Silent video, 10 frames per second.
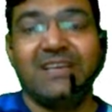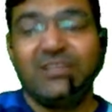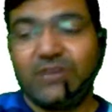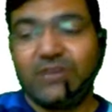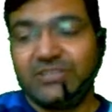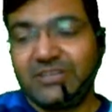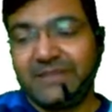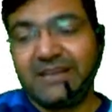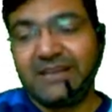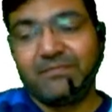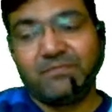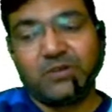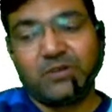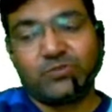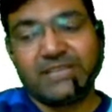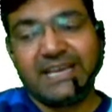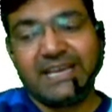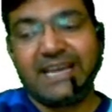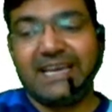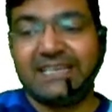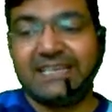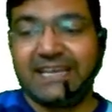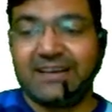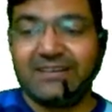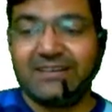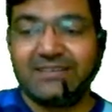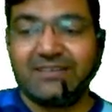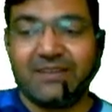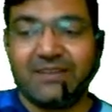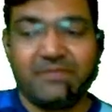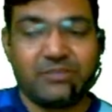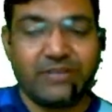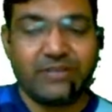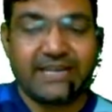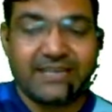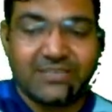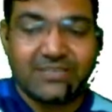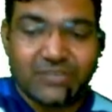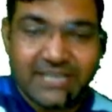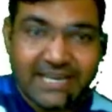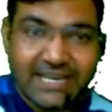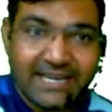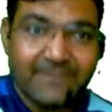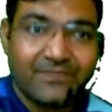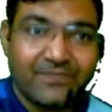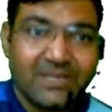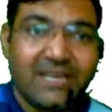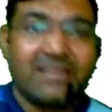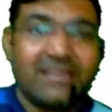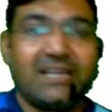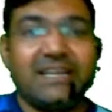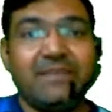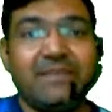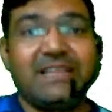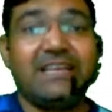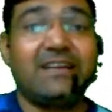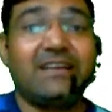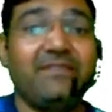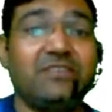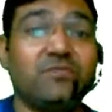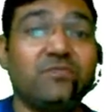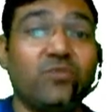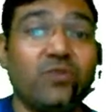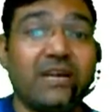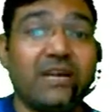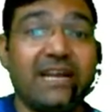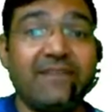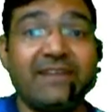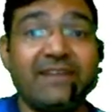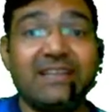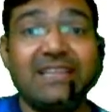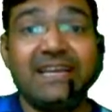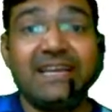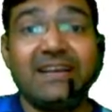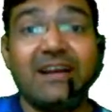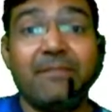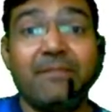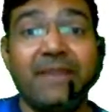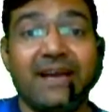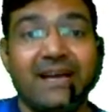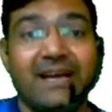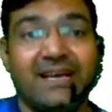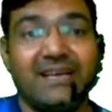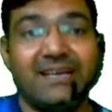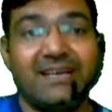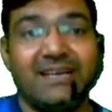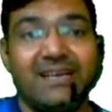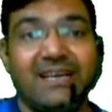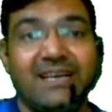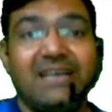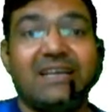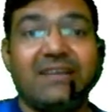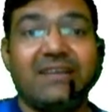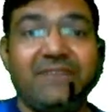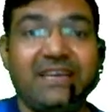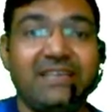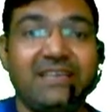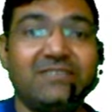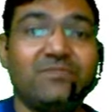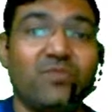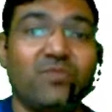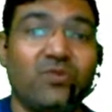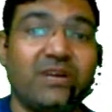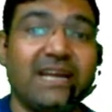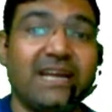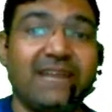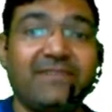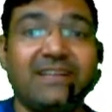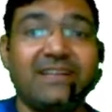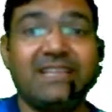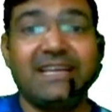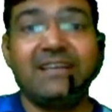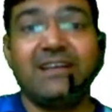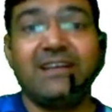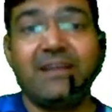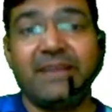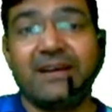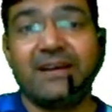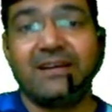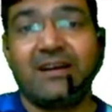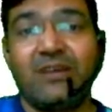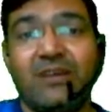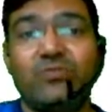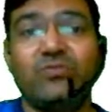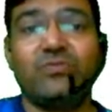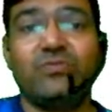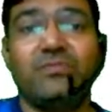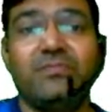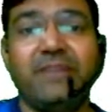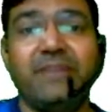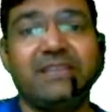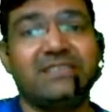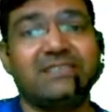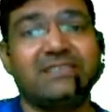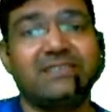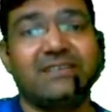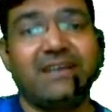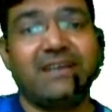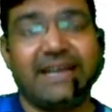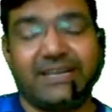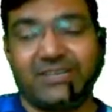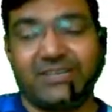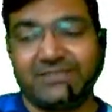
तो आंसर हमारा बिल्कुल सही है ए जाएगा काफी बच्चों ने करेक्ट आंसर किया है थर्टीन बताइए रवि इज मोर क्लेवर देन राम्या रवि इज मोर क्लेवरर देन राम्या हाउ टू मेक दिस करेक्ट